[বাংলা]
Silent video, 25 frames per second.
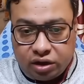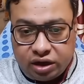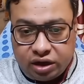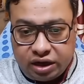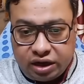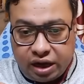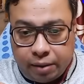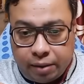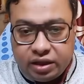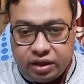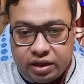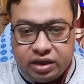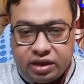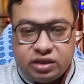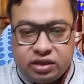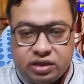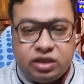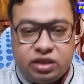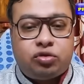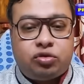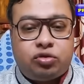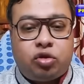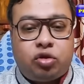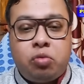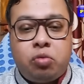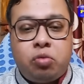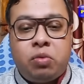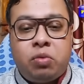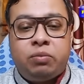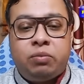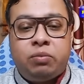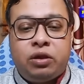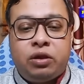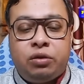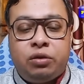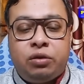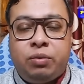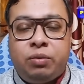ওখানে ক্যামেরা দেখছেন সংবাদ
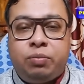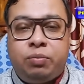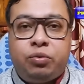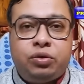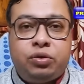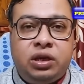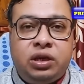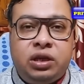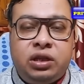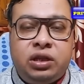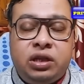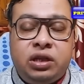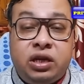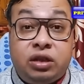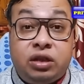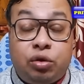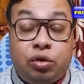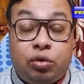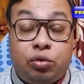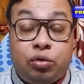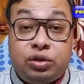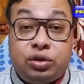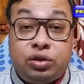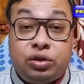মাধ্যমের প্রতিনিধিরা তখন